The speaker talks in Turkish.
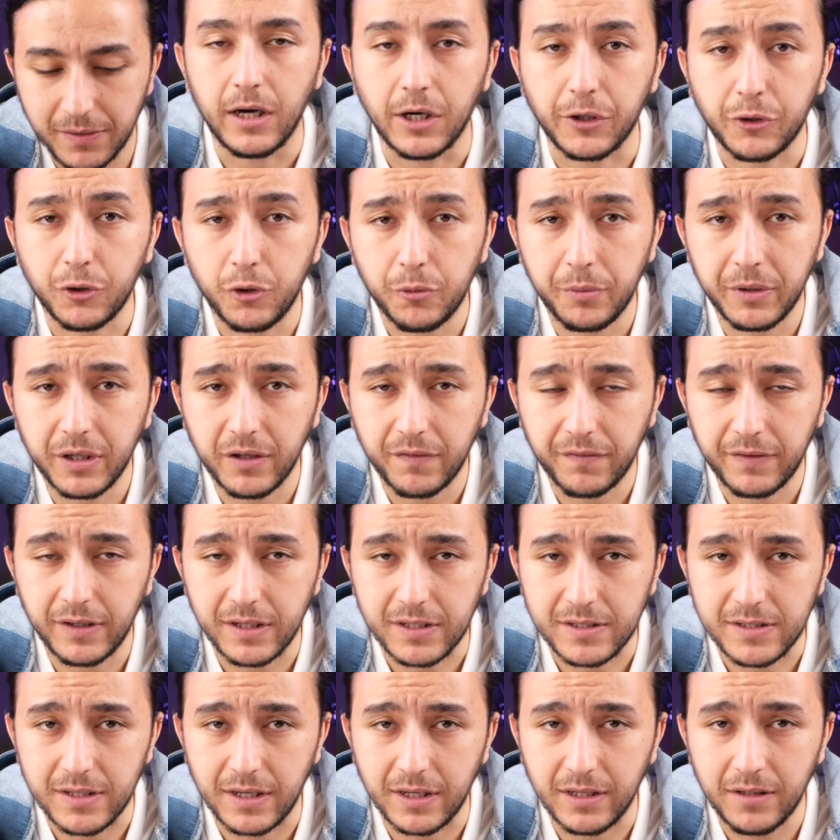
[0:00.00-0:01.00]
Akülü para
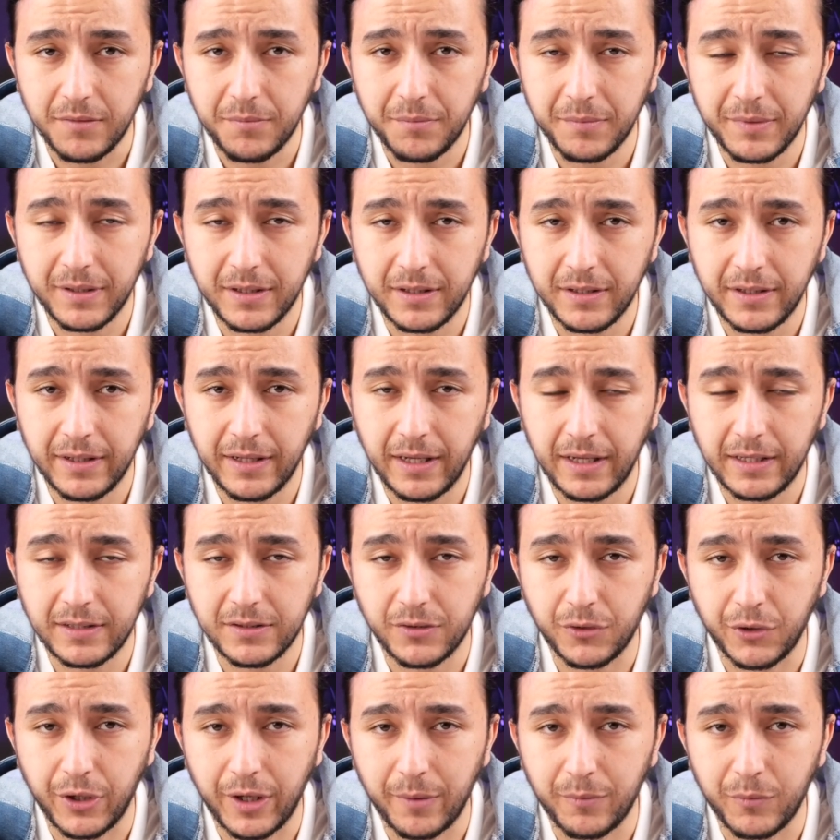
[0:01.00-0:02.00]
bir diğer
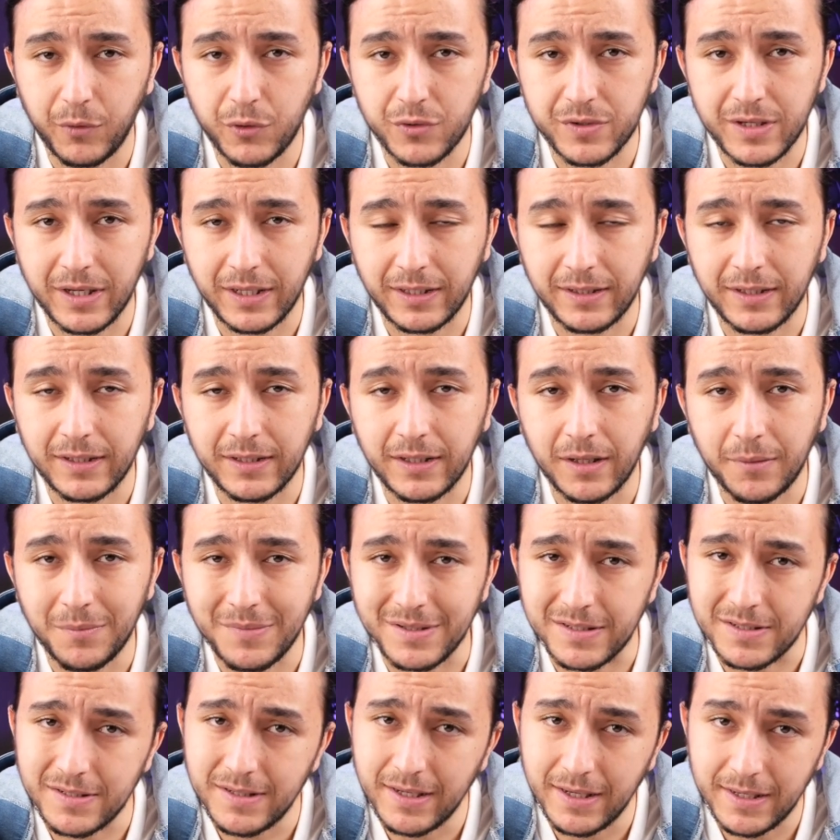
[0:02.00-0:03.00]
önemli özelliklerinden
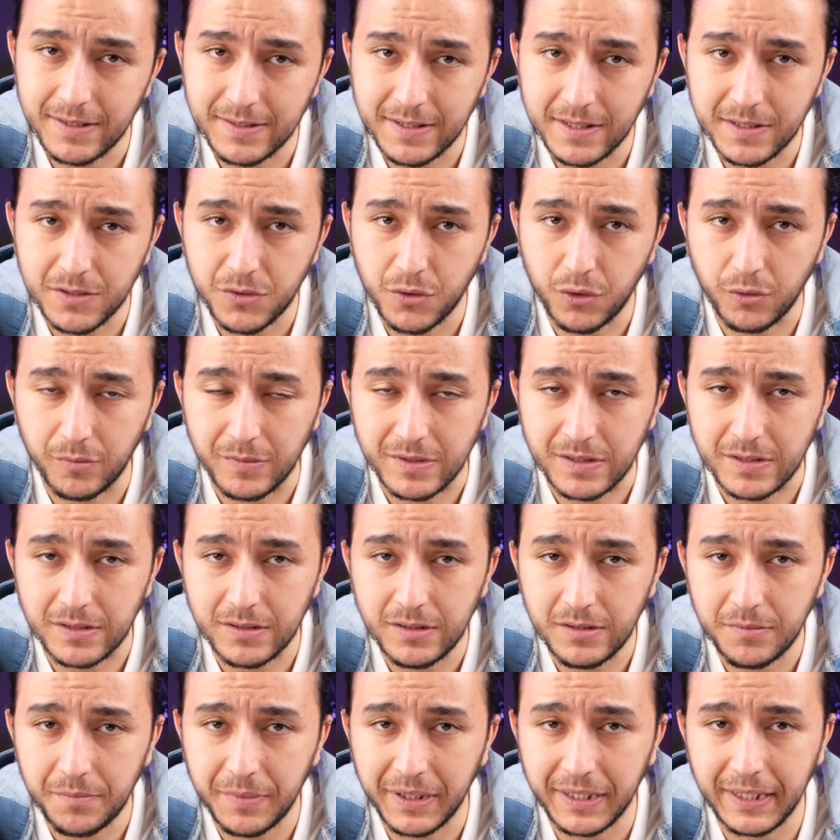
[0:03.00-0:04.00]
birisi de HSS
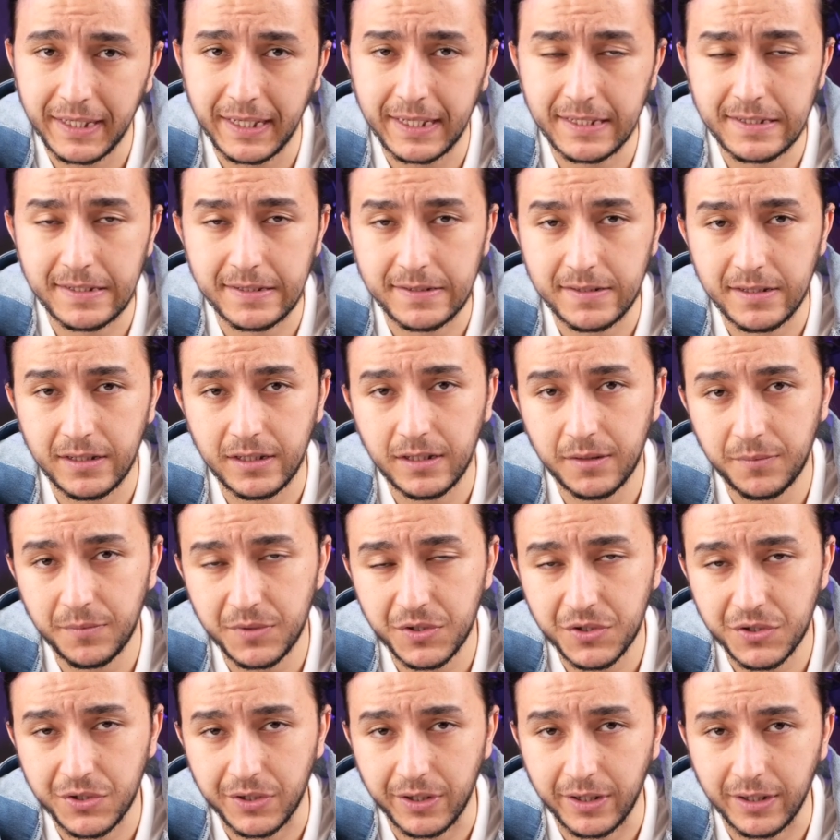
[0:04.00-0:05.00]
olmasıdır. Peki HSS kimin
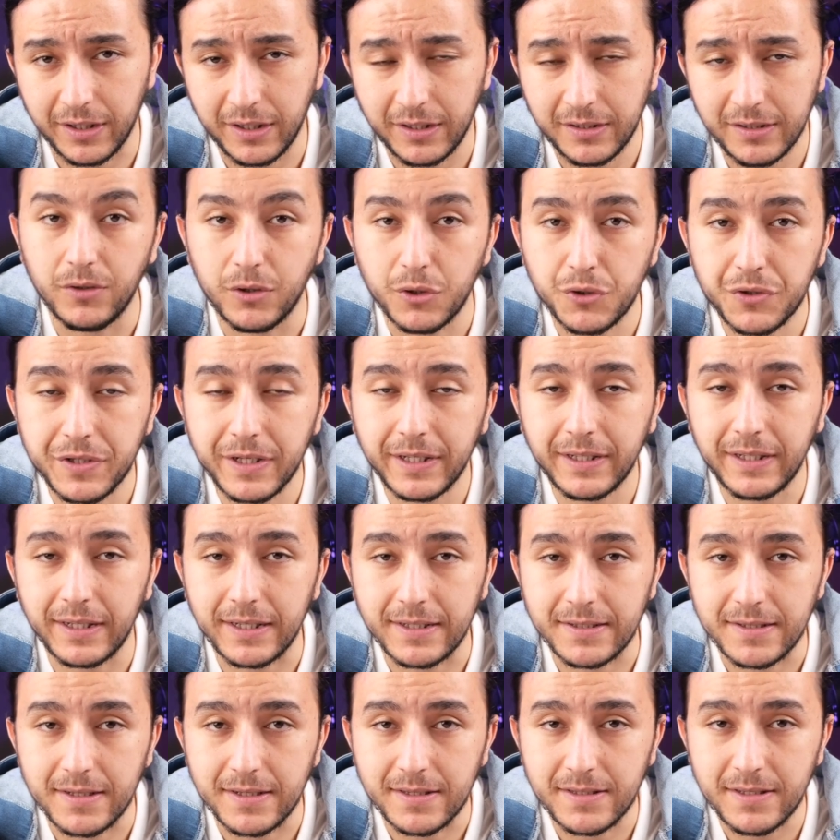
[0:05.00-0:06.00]
işine yarar? Öncelikle
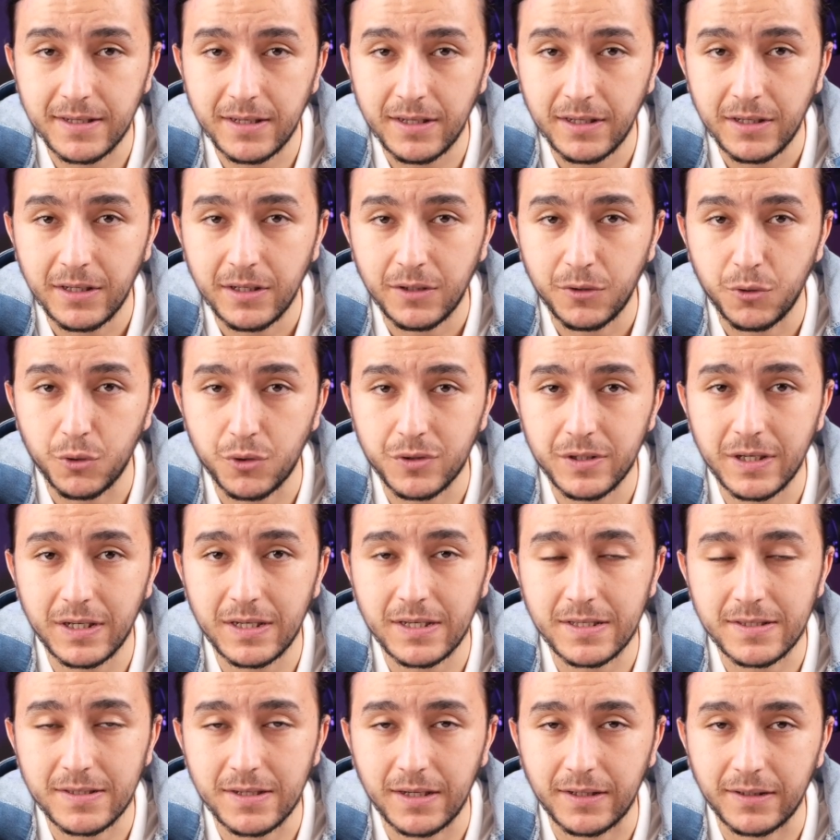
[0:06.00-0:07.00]
HSS yüksek
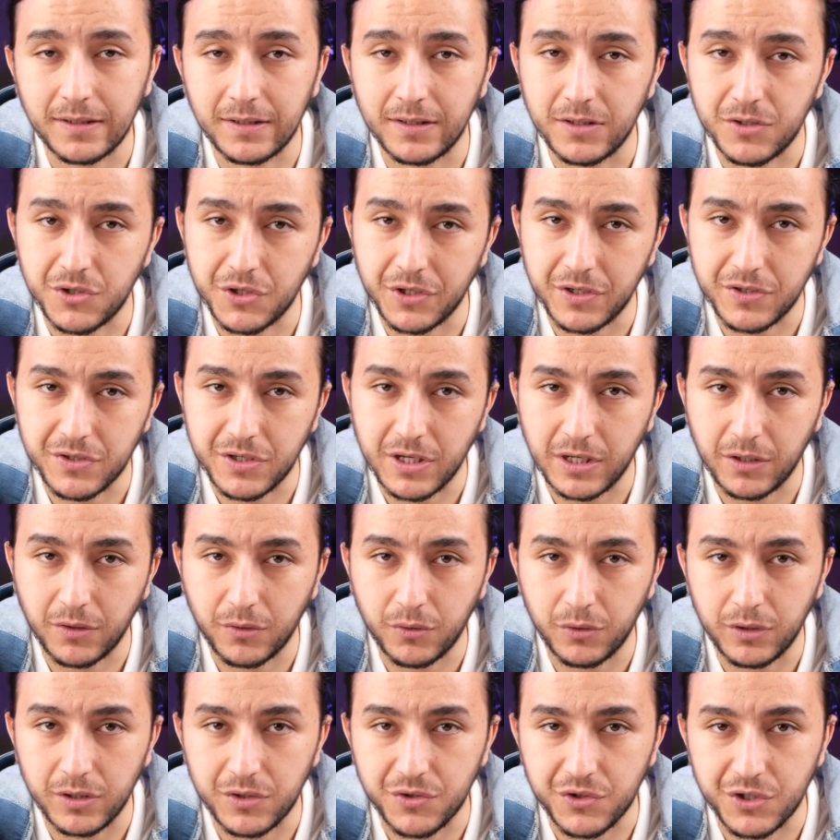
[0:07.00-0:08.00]
enstantanede çalışan
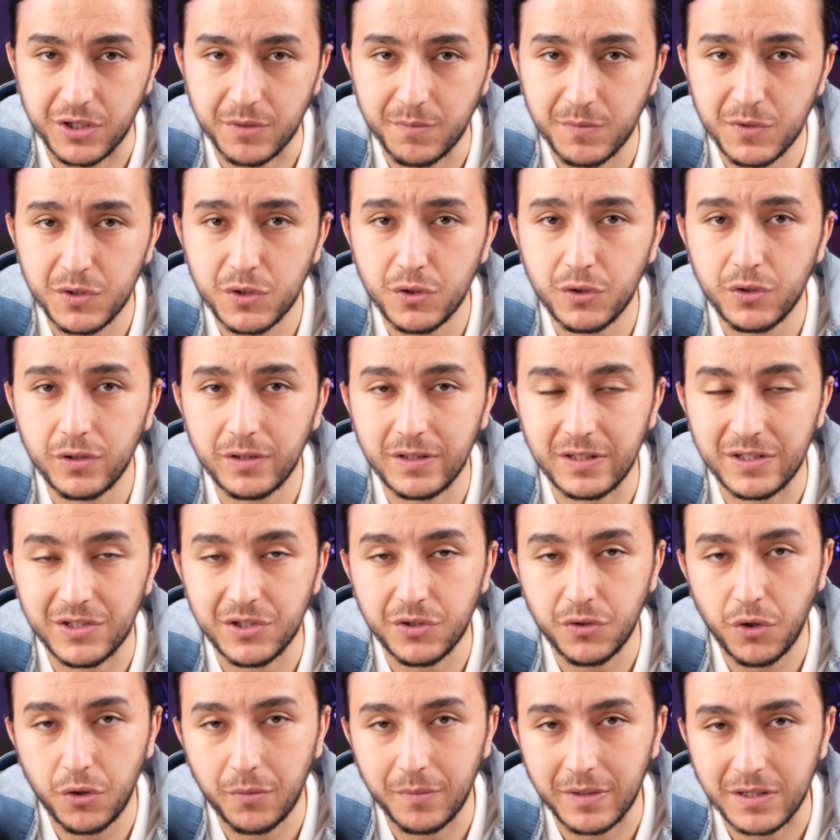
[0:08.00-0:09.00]
kullanıcılarımızın için
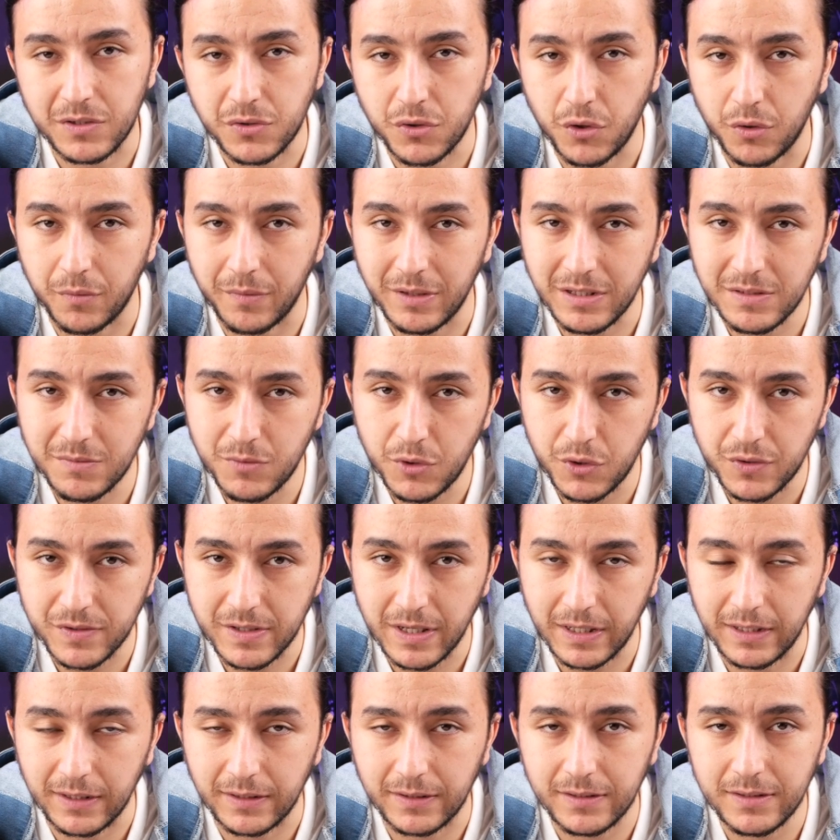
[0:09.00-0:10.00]
olmazsa olmaz bir
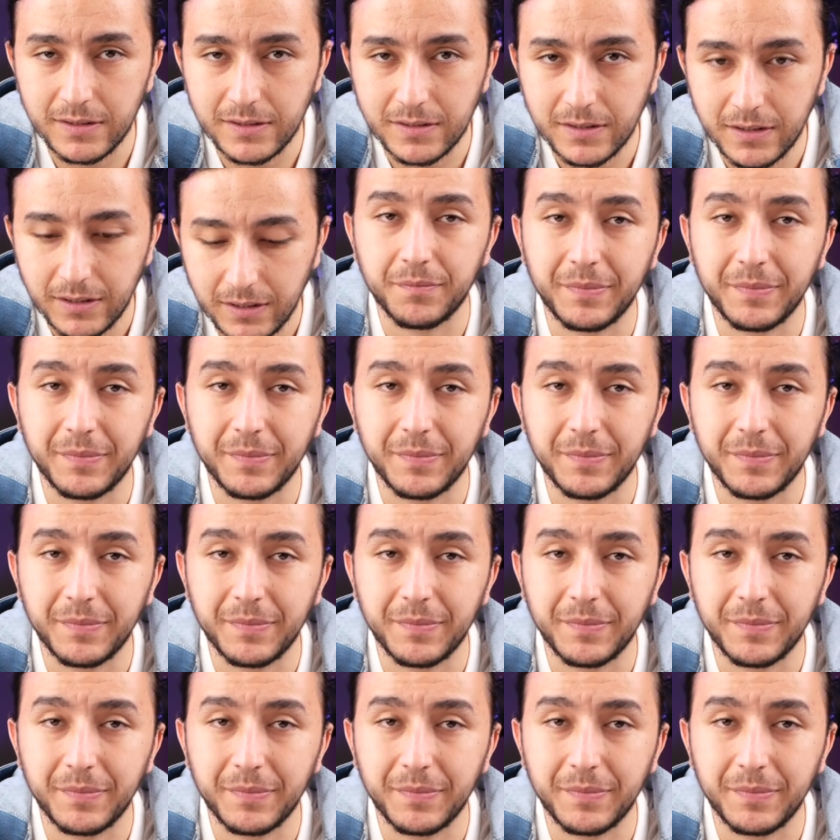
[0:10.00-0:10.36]
özelliktir.